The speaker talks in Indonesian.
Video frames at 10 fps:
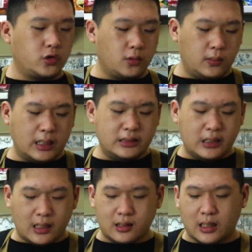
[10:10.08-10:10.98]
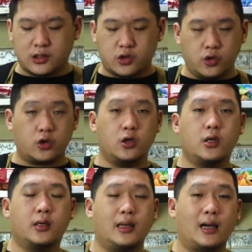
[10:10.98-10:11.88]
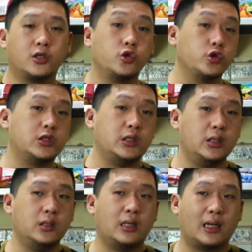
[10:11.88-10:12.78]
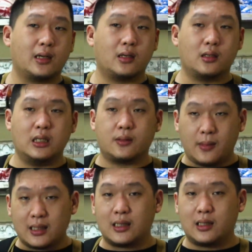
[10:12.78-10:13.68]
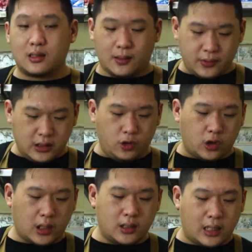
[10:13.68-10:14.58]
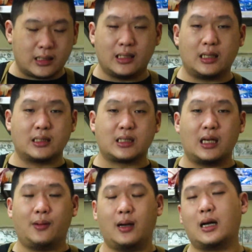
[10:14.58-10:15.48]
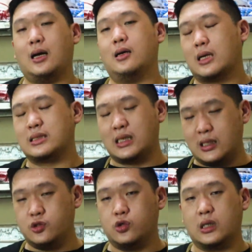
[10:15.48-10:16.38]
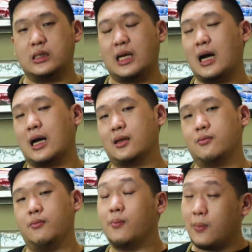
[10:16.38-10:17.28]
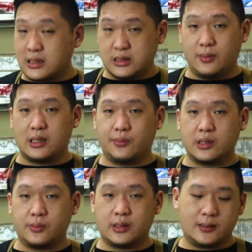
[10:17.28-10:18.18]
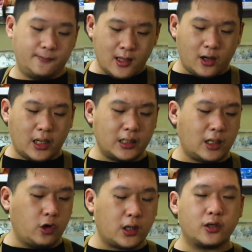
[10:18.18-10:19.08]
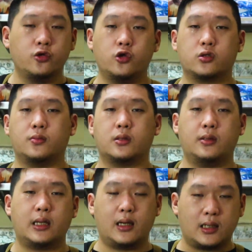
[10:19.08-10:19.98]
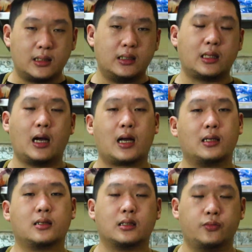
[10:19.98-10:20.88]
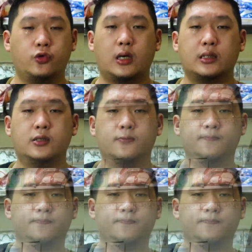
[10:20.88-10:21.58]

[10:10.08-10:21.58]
untuk mengejar tekstur yang juicy dan nikmat ya tapi digoreng dengan teknik yang salah maka rasanya juga tidak akan maksimal teman-teman Oke, kita goreng dulu teman-teman ya. Nanti kita akan ketemu lagi.